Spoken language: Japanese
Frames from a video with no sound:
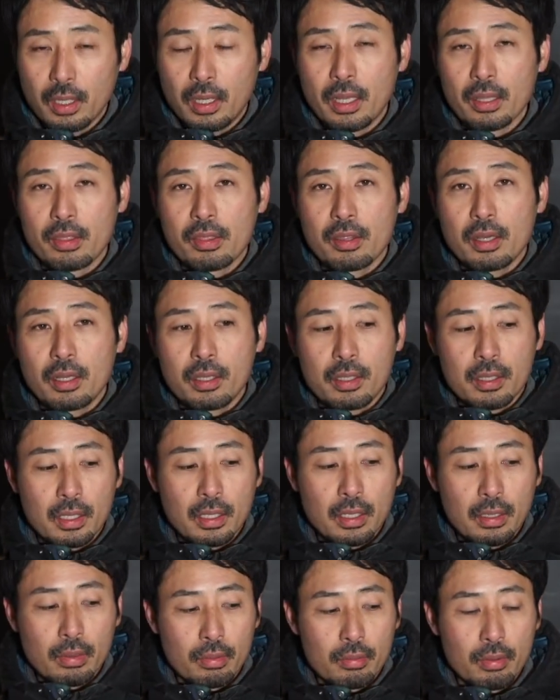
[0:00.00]
ら八角
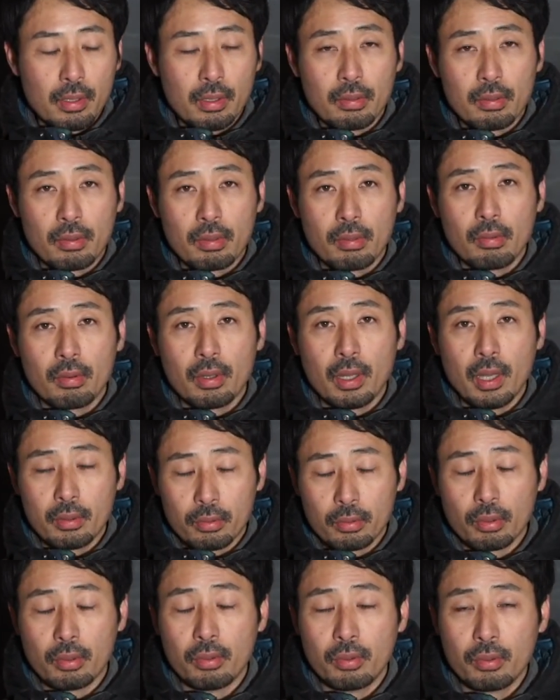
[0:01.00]
形が作る必要があ
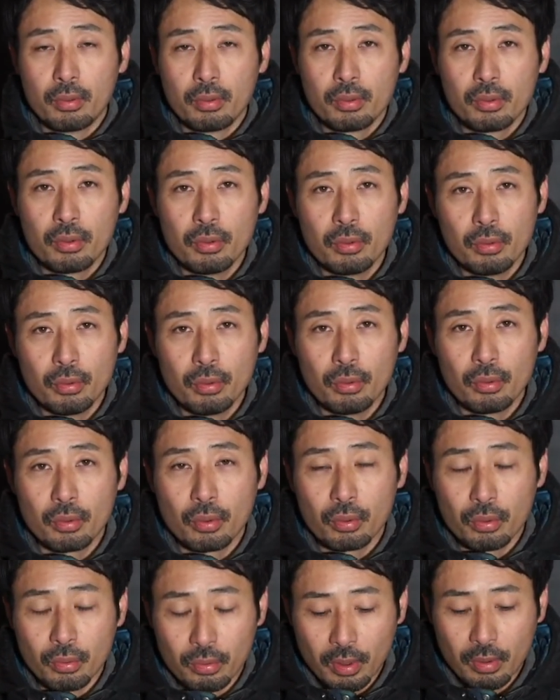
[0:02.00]
るという
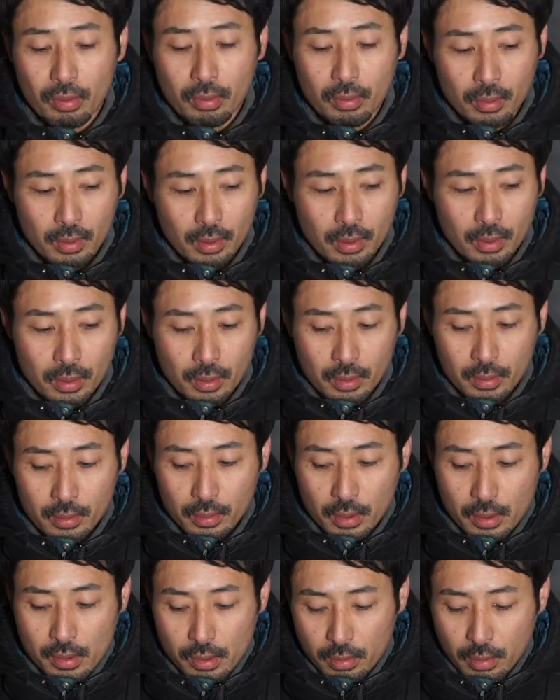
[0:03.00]
ことです。
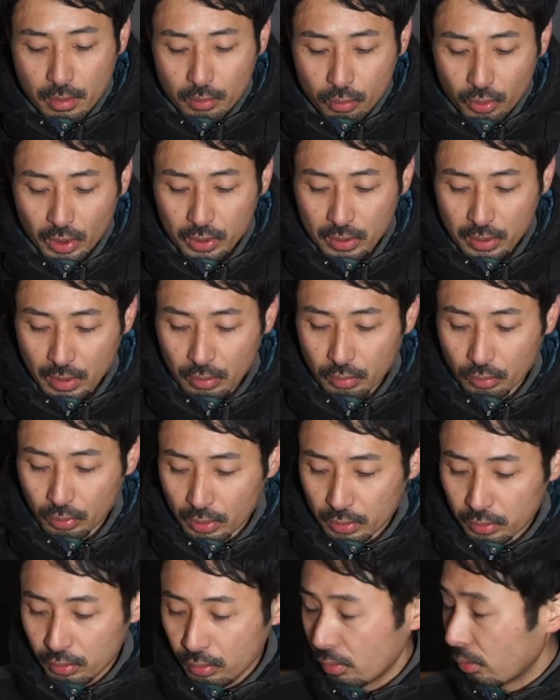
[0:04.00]
で実際にどうやってやるの
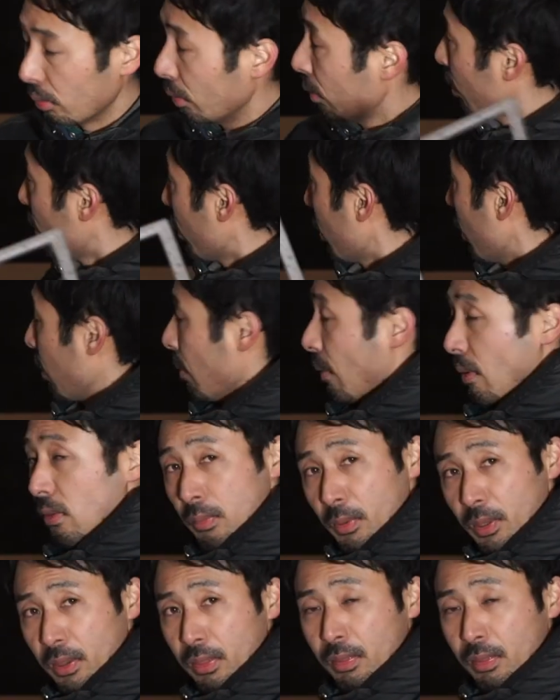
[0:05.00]
かっていうのを説明しま